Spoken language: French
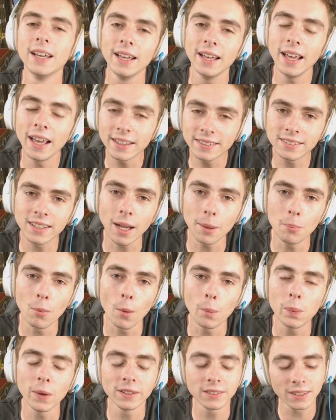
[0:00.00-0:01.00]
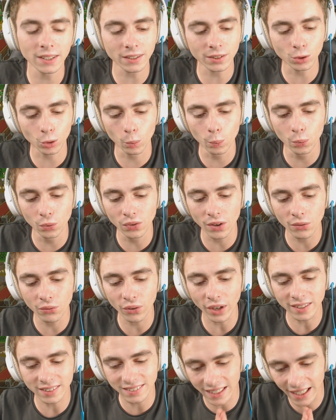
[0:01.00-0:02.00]
extrêmement plaisir si on pouvait
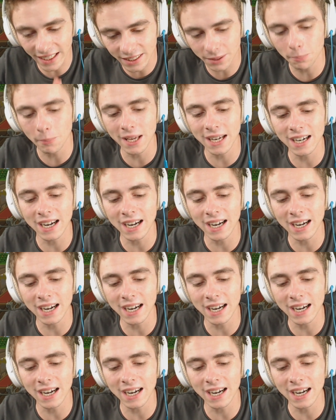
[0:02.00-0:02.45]
faire 5000